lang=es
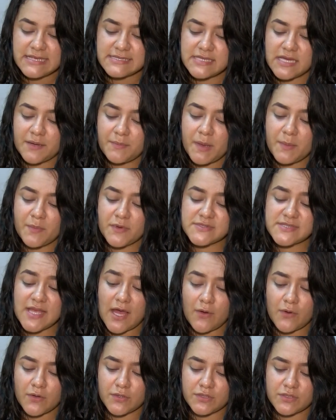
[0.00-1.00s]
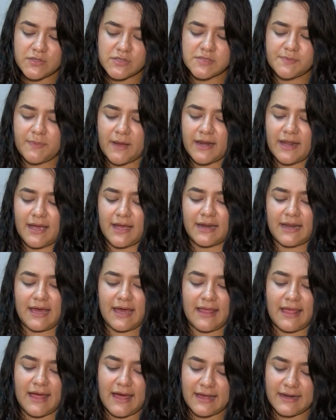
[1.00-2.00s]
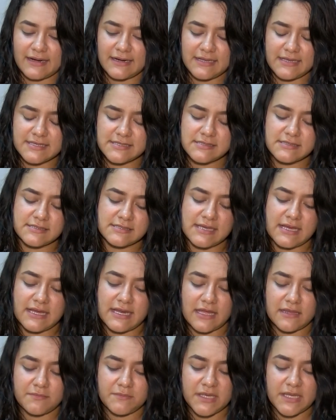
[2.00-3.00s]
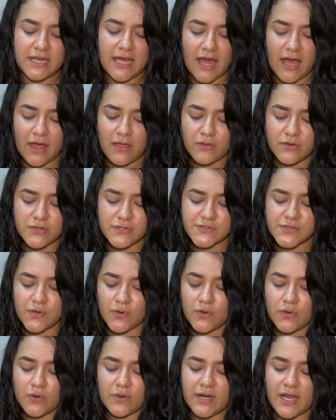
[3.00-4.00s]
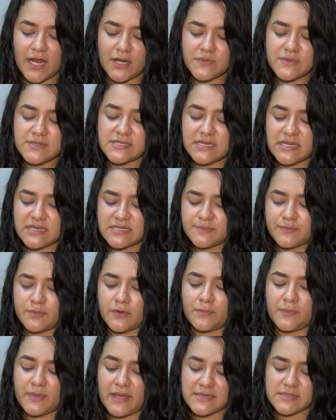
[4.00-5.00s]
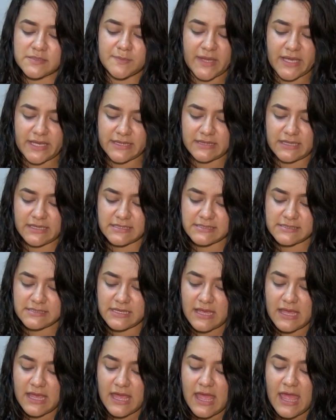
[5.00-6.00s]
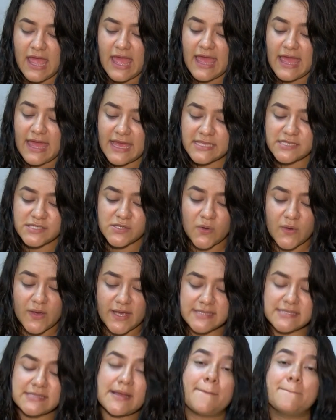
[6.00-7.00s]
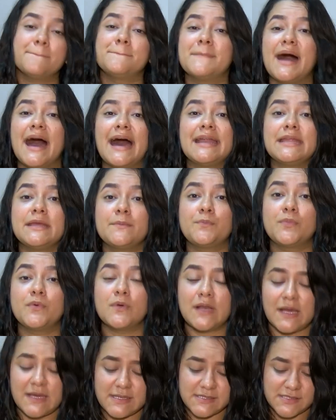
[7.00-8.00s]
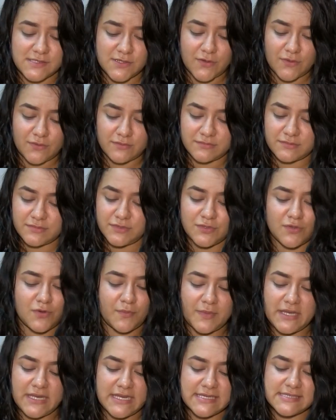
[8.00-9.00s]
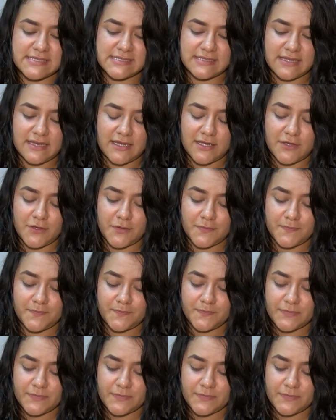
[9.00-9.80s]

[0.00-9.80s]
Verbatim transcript: Servimos a otros para agradarles, ser admirados o lograr nuestras propias metas. Eso es manipulación, no ministerio.